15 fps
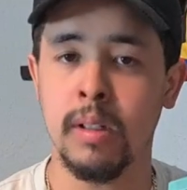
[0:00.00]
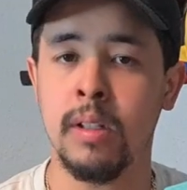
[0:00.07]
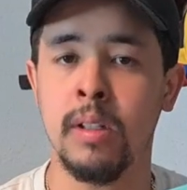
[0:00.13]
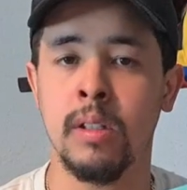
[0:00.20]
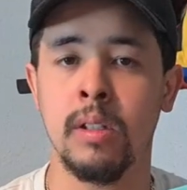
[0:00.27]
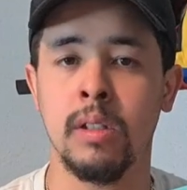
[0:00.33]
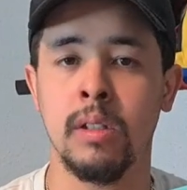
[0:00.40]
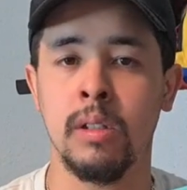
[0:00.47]

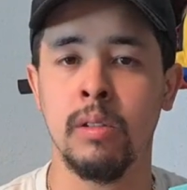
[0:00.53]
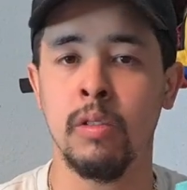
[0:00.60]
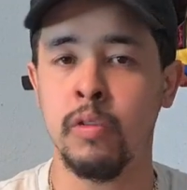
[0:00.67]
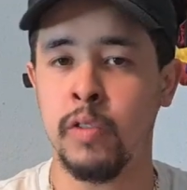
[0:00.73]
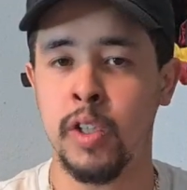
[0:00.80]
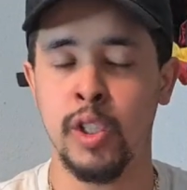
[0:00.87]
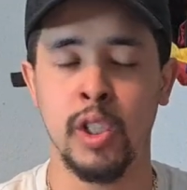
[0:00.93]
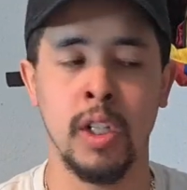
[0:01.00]
ist
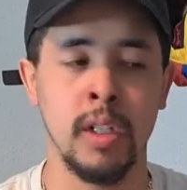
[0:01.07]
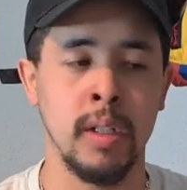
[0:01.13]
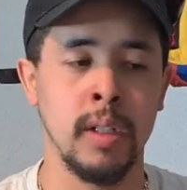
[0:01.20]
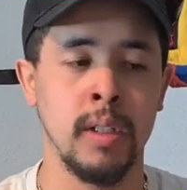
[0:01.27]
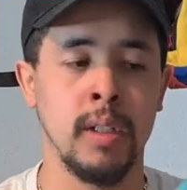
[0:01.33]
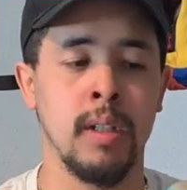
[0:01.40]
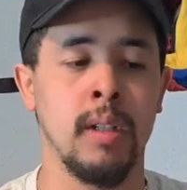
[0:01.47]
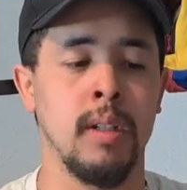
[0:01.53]

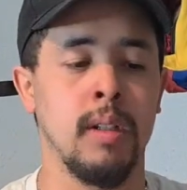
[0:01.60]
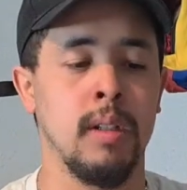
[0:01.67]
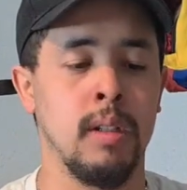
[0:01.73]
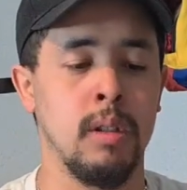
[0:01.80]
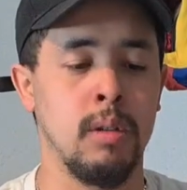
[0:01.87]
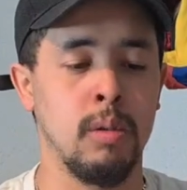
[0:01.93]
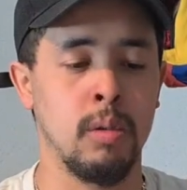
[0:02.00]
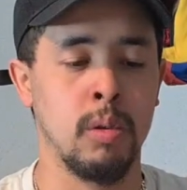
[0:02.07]
unwahrscheinlich
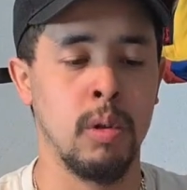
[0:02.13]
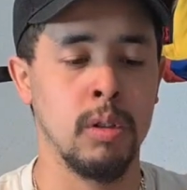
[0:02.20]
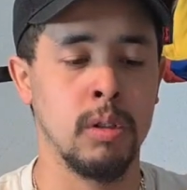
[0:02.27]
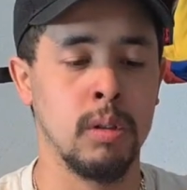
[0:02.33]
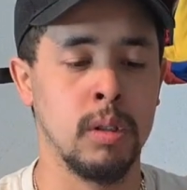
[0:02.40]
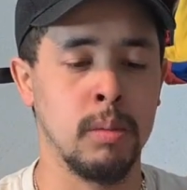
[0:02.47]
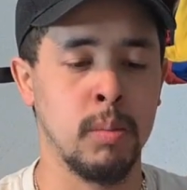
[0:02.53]
und kostet